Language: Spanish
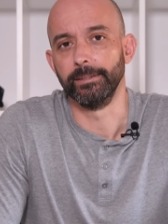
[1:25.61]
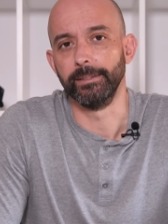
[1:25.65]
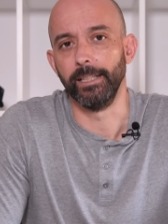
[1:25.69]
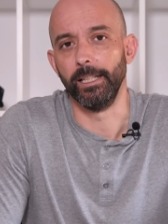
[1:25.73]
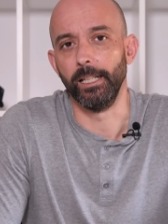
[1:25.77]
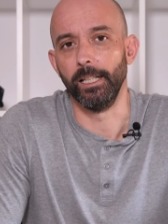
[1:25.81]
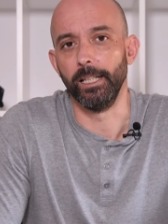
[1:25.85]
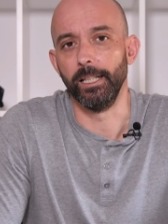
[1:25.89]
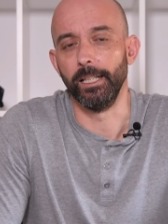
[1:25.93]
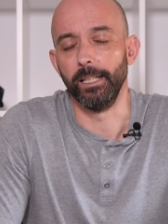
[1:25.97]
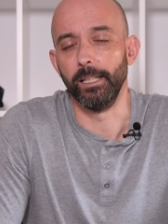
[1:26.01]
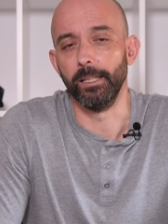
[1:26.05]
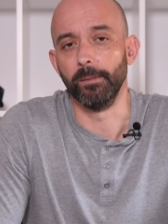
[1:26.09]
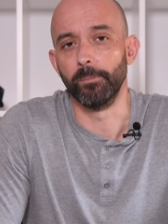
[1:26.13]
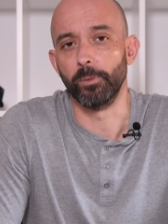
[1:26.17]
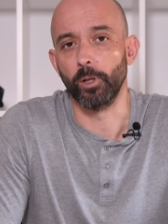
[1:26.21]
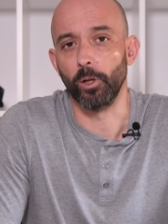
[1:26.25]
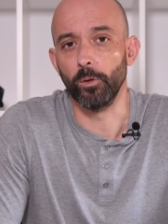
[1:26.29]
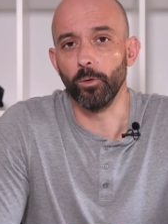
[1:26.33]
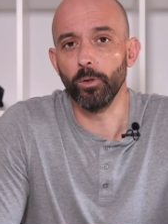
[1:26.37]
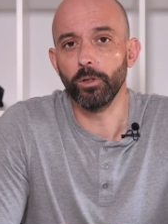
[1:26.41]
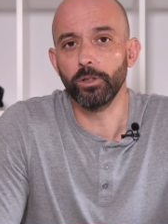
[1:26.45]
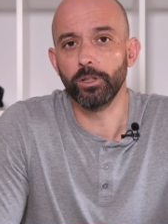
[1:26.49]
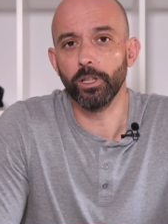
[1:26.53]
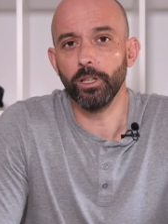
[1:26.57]
del
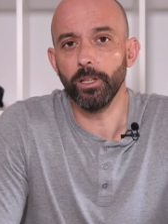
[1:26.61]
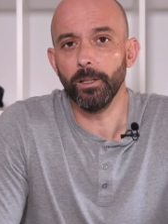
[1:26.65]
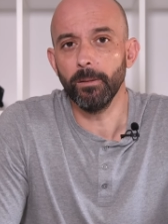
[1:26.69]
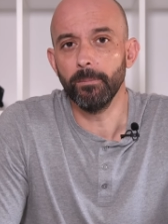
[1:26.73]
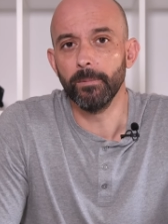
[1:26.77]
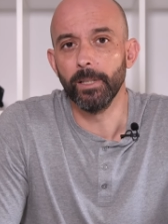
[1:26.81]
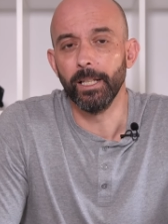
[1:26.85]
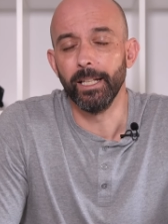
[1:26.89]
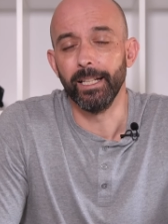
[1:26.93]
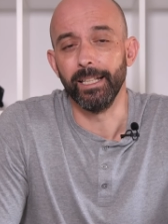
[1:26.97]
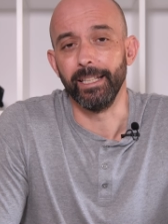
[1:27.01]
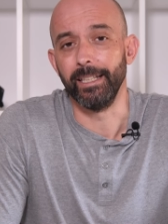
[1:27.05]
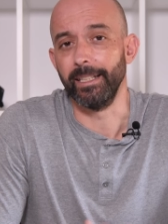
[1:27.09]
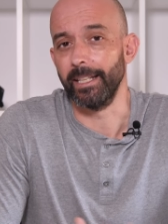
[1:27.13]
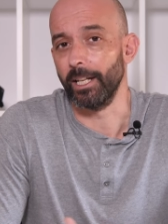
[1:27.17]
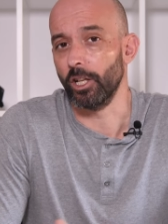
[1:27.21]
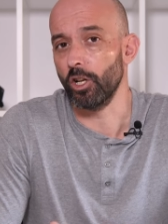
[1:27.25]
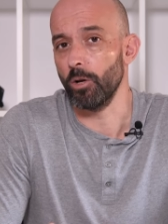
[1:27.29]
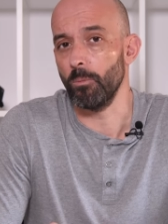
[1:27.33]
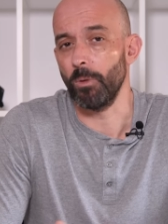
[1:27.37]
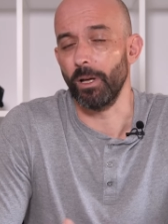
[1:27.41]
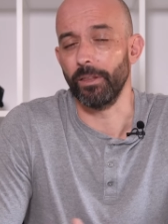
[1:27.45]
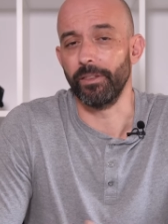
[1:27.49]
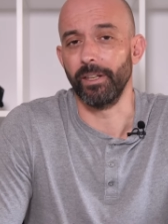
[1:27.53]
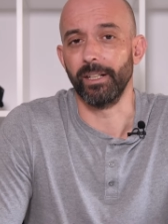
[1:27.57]
producto y
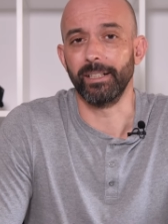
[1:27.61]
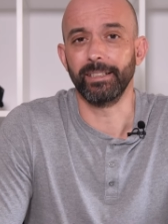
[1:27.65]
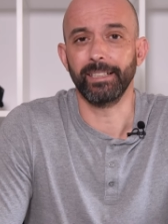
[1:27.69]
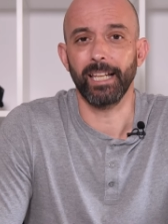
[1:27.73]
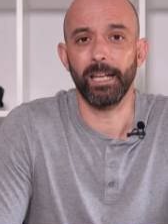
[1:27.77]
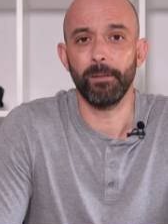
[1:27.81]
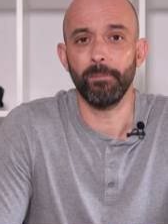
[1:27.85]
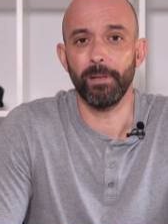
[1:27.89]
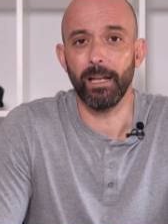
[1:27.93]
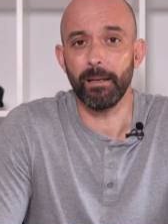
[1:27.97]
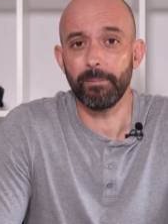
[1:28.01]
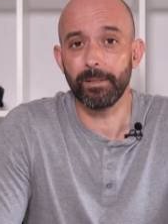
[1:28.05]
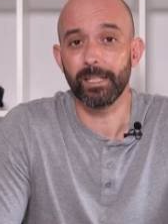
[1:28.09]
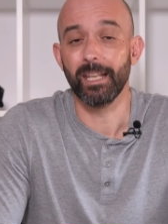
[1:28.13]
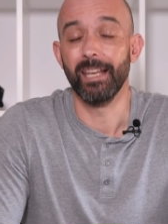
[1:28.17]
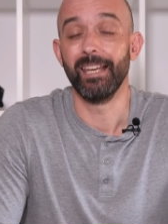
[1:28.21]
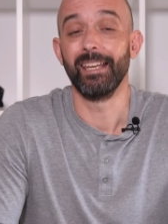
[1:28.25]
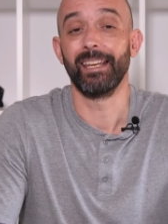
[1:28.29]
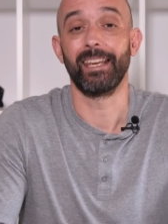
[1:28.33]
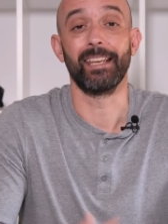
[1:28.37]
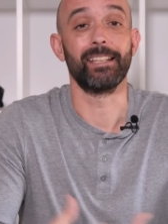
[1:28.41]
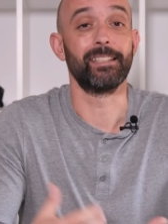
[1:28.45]
de cómo hacer timelapse,